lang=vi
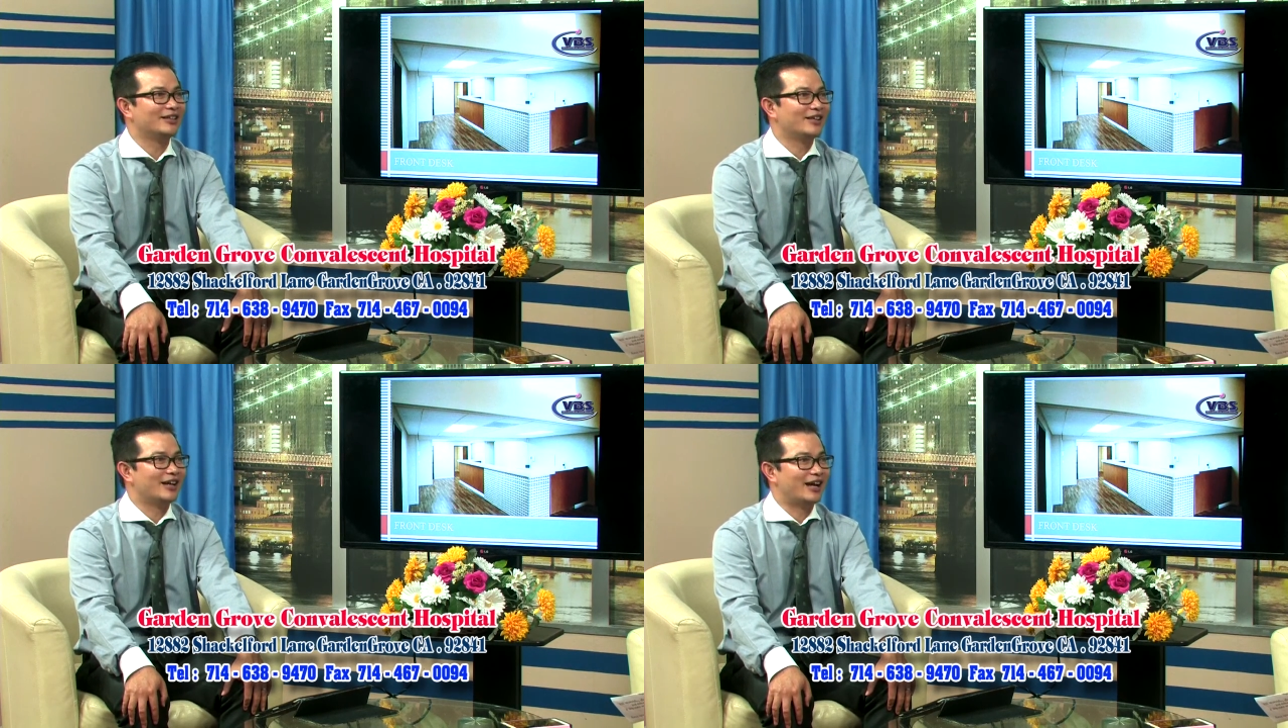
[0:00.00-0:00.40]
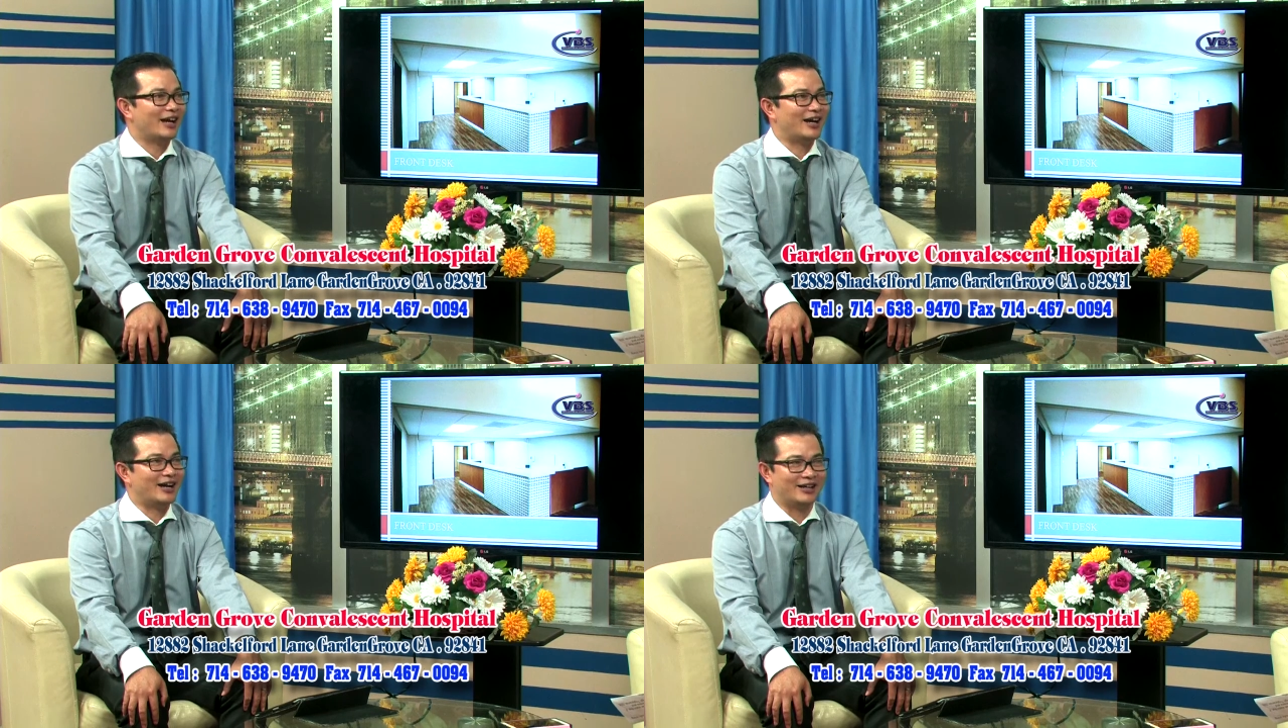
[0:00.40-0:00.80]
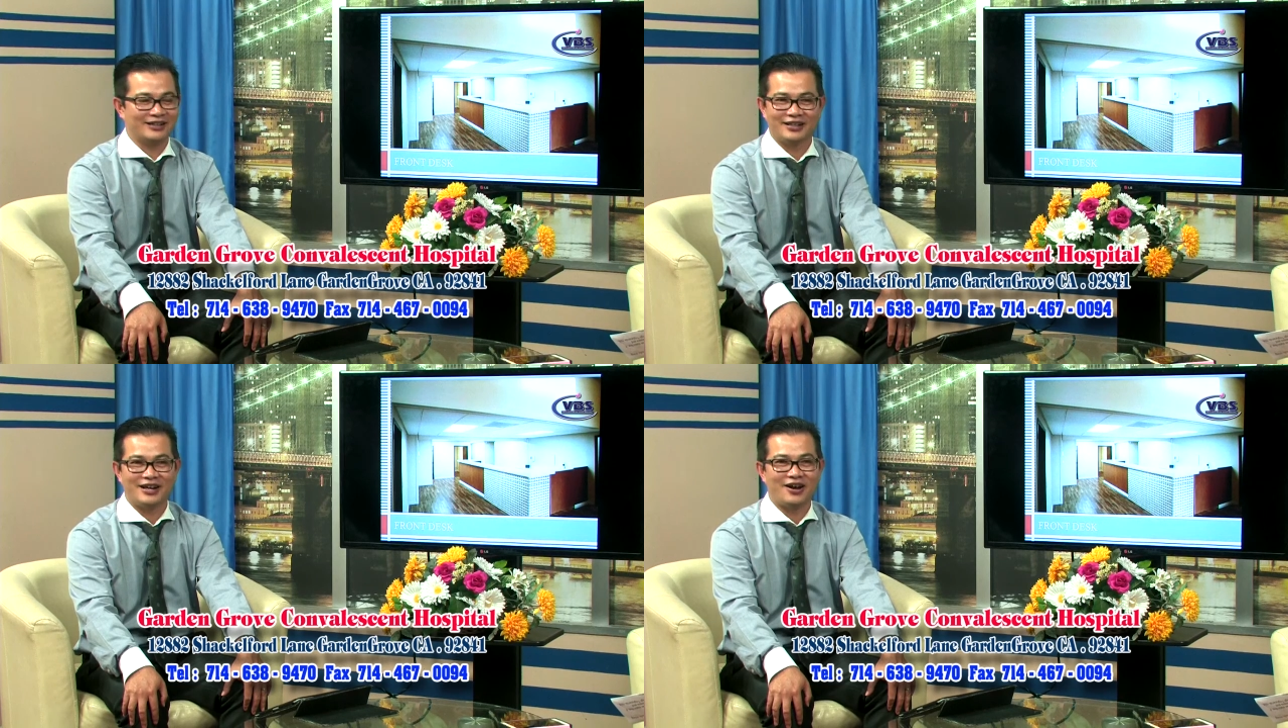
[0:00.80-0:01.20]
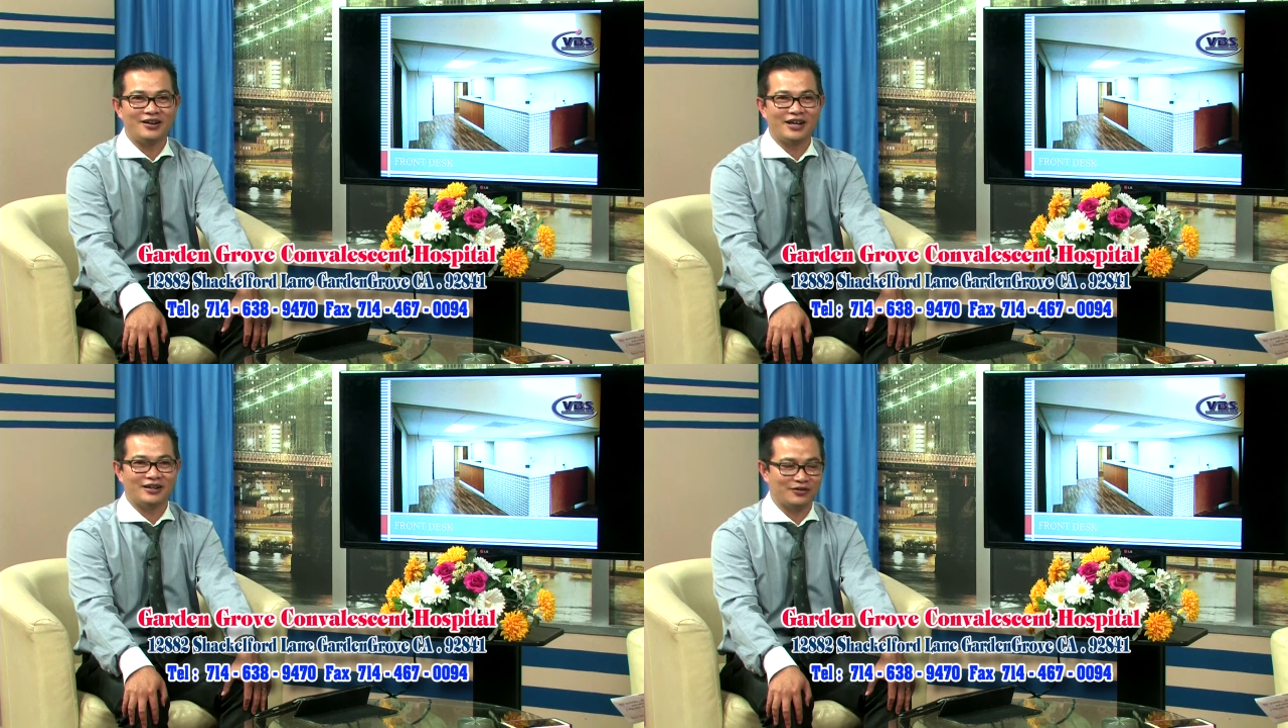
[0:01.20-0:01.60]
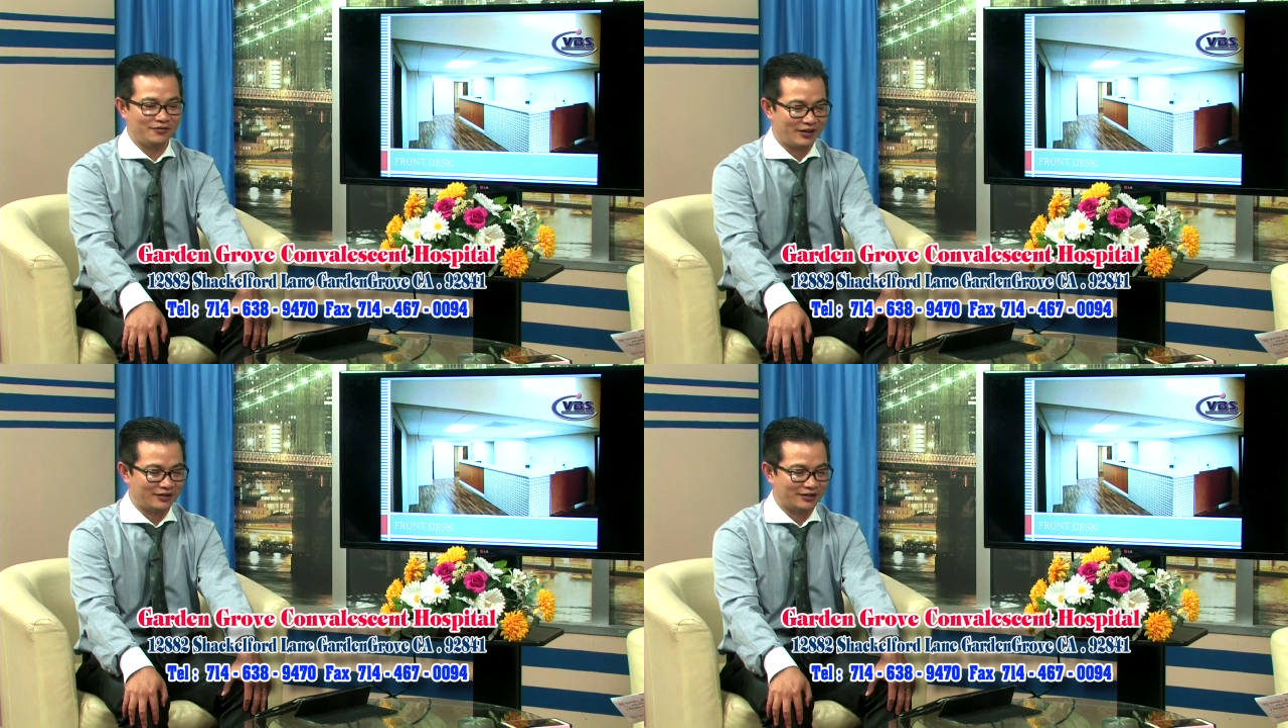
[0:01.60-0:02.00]
à, cái đó là quý
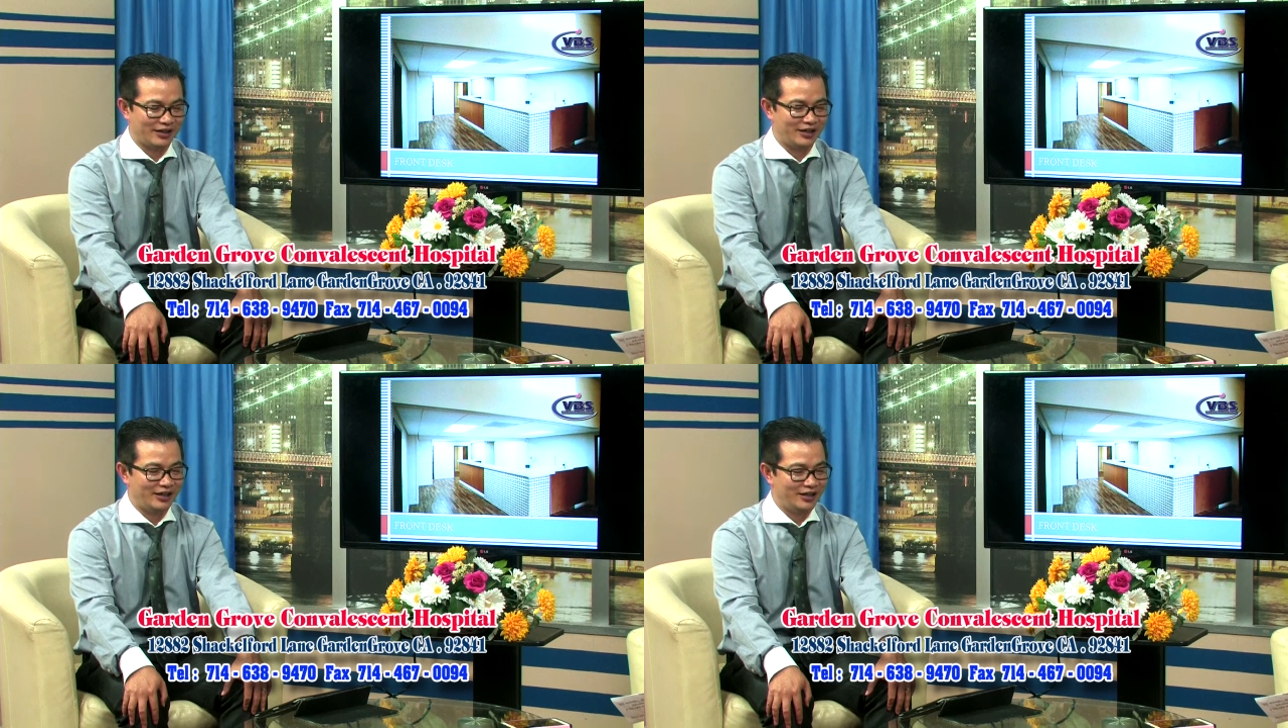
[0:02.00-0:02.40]
vị có thể